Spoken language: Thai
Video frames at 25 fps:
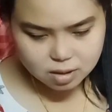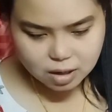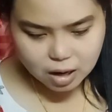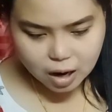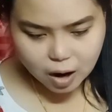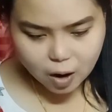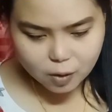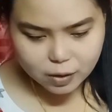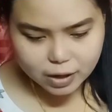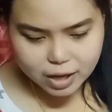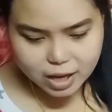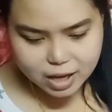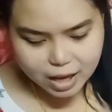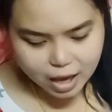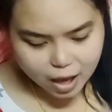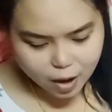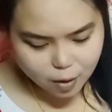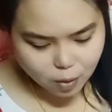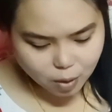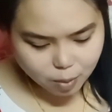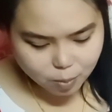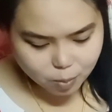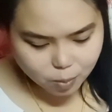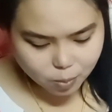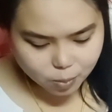เอาง่ายๆ
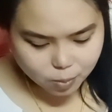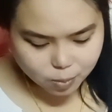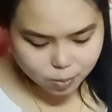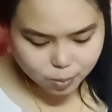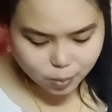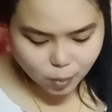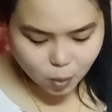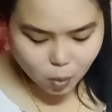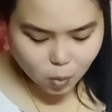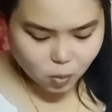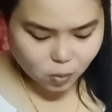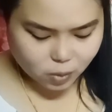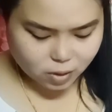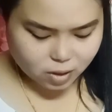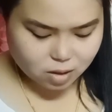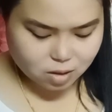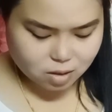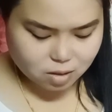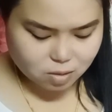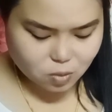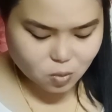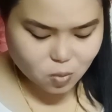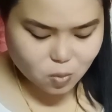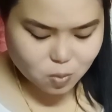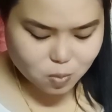ว่าโหมด
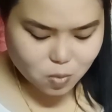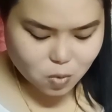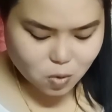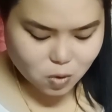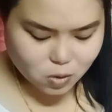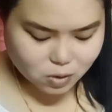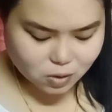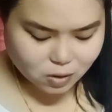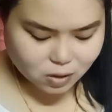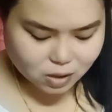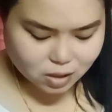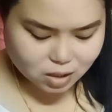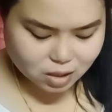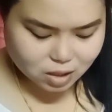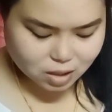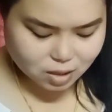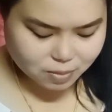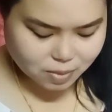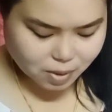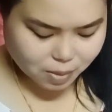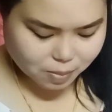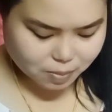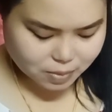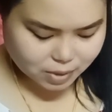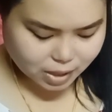ทุกโหมดก็คือ
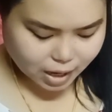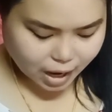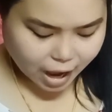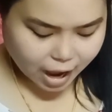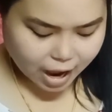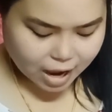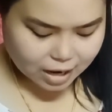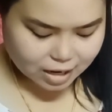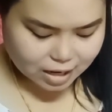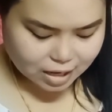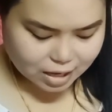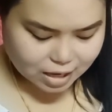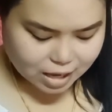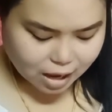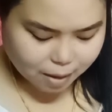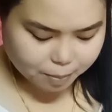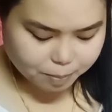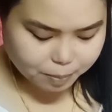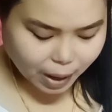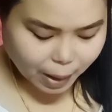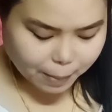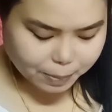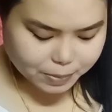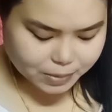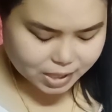แบบถ่ายดีอะ
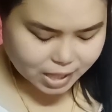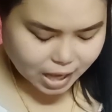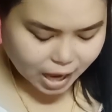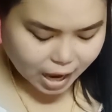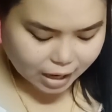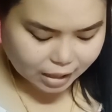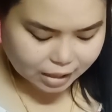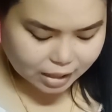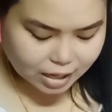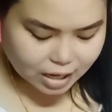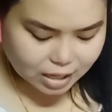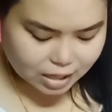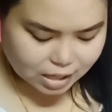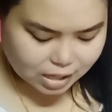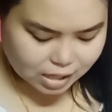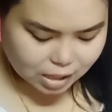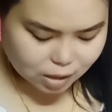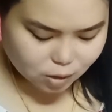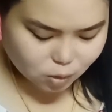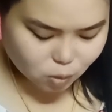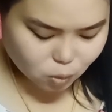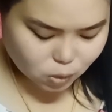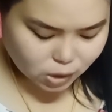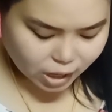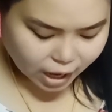ปรับแสงได้ดี
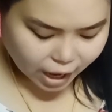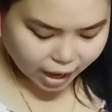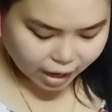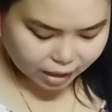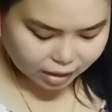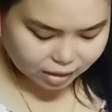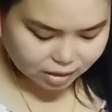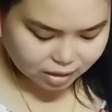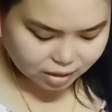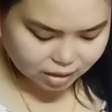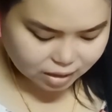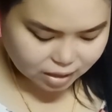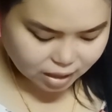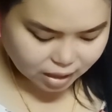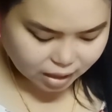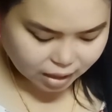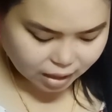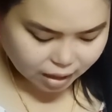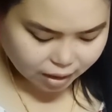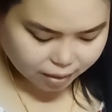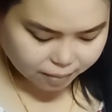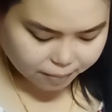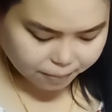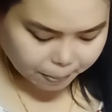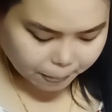ทุกอย่างเลยนะ
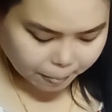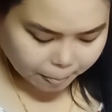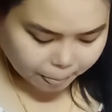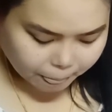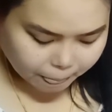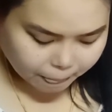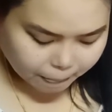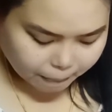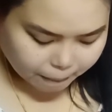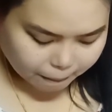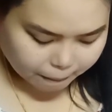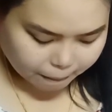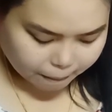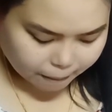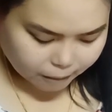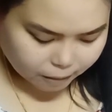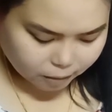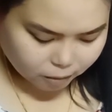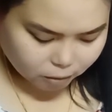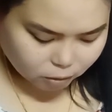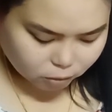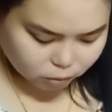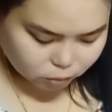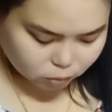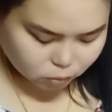คะ
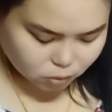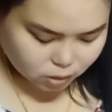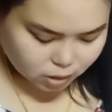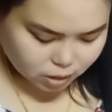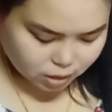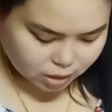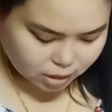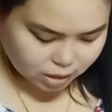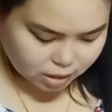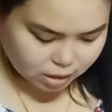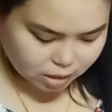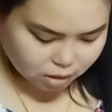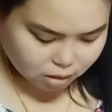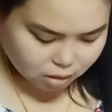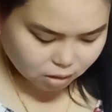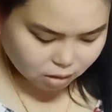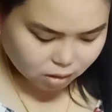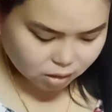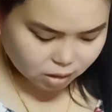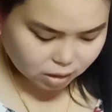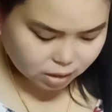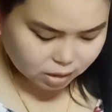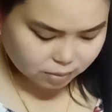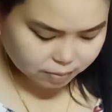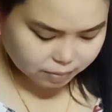ของตัวนี้แล้วก็
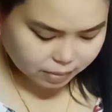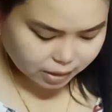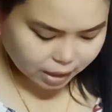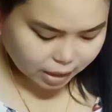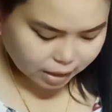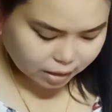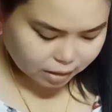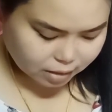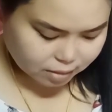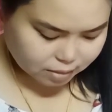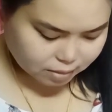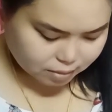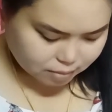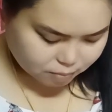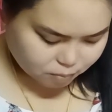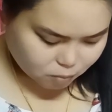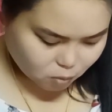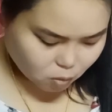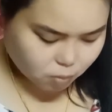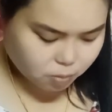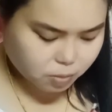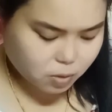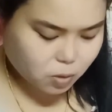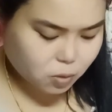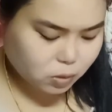ที่สำคัญโหม
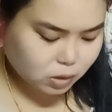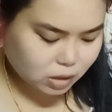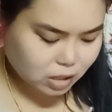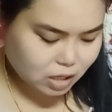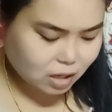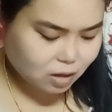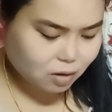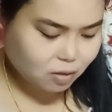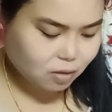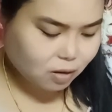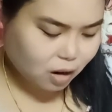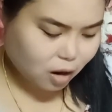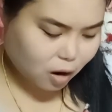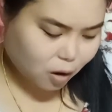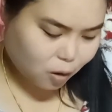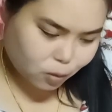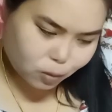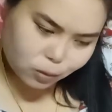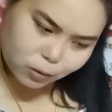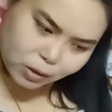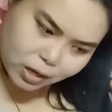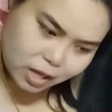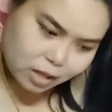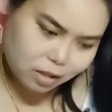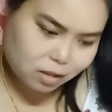ดบิวตี้ของเขา
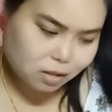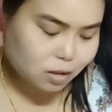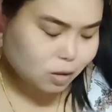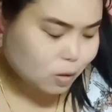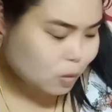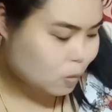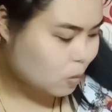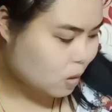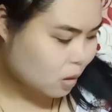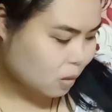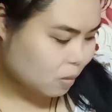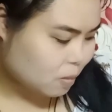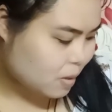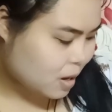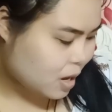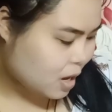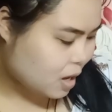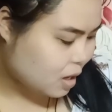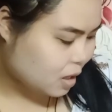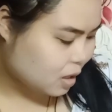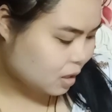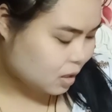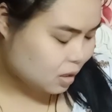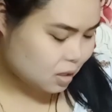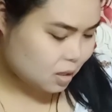เด็ดดวงมา
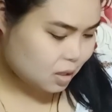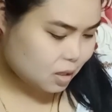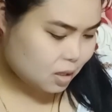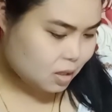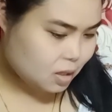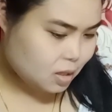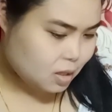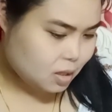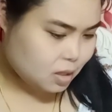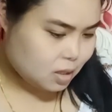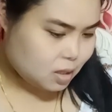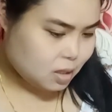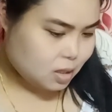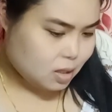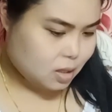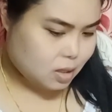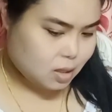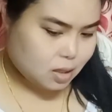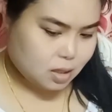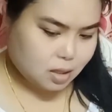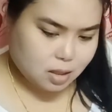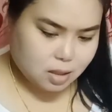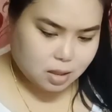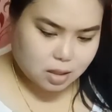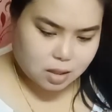ก
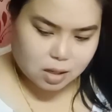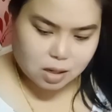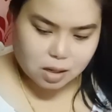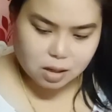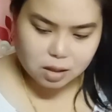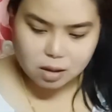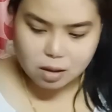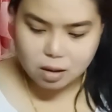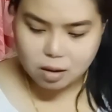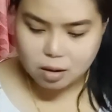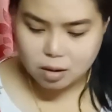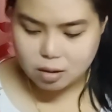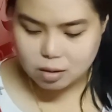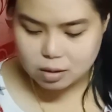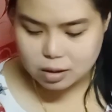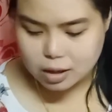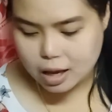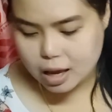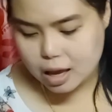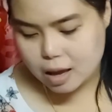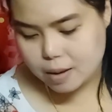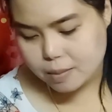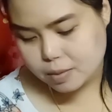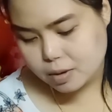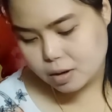แล้วก็ของแถ
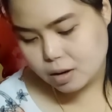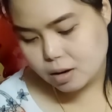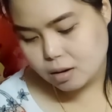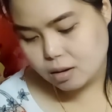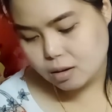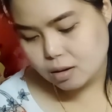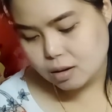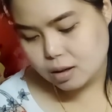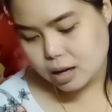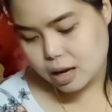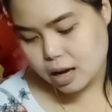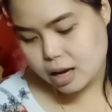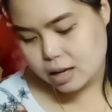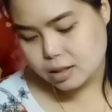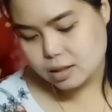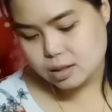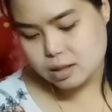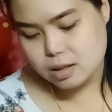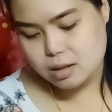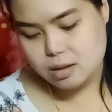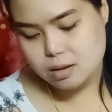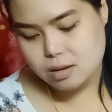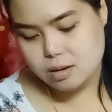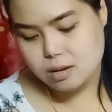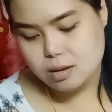มก็ค่อนข้างจะ
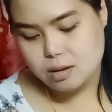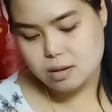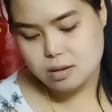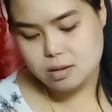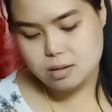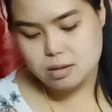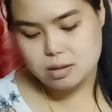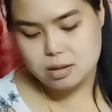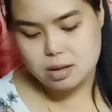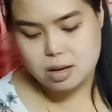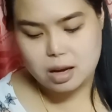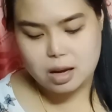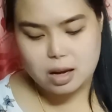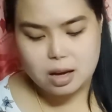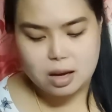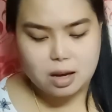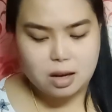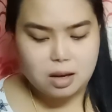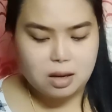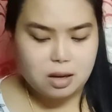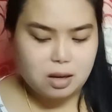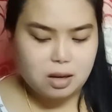เยอะนะคะ